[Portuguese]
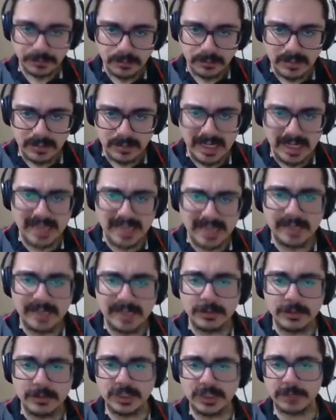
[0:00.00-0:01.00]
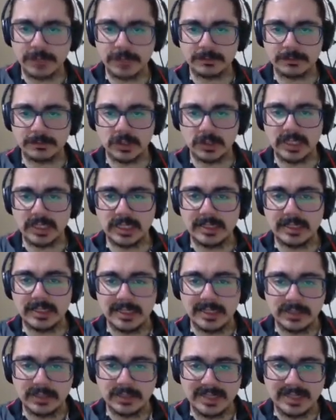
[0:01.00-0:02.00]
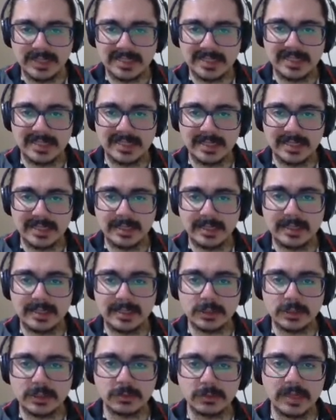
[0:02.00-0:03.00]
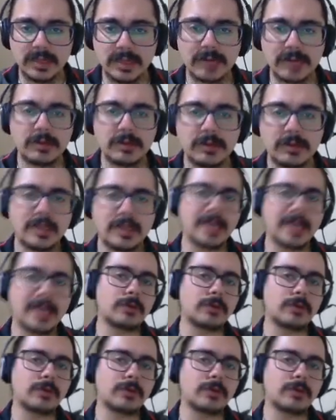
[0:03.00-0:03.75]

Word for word: Aqui meu zero, ok? Então essa linha aqui em azul claro é como se